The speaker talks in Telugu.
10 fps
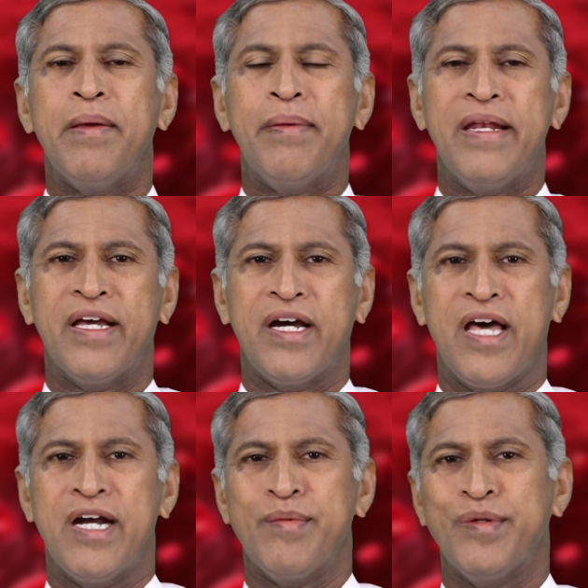బీపీలకి
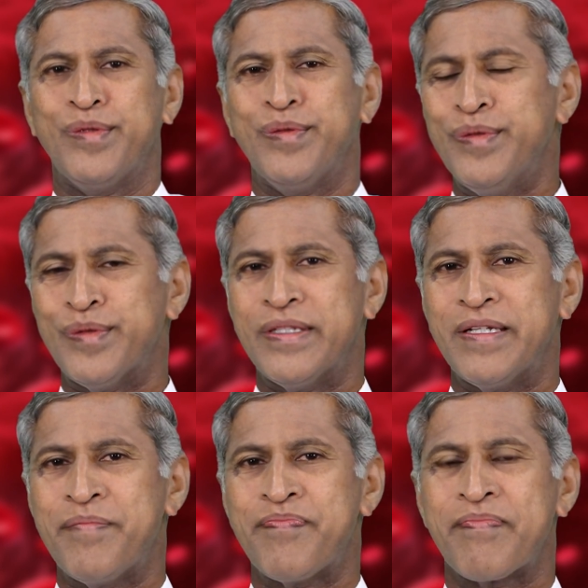కారణమవుతూ ఉంటుంది
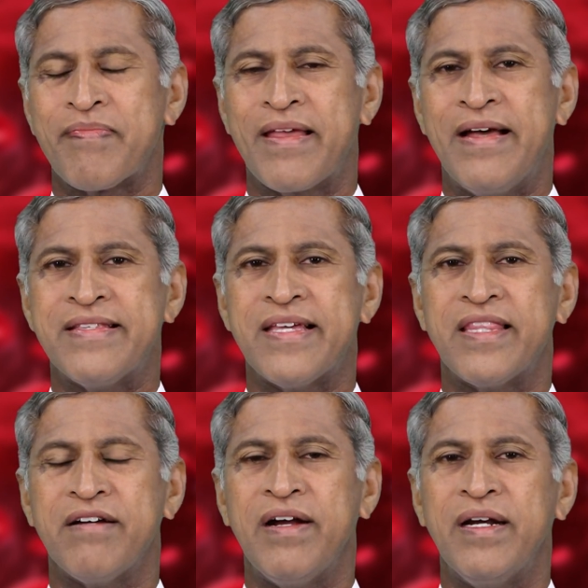
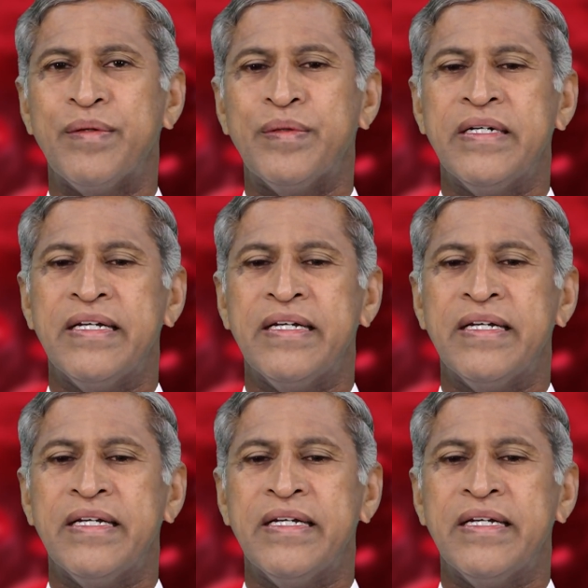అంచేత వాళ్ళు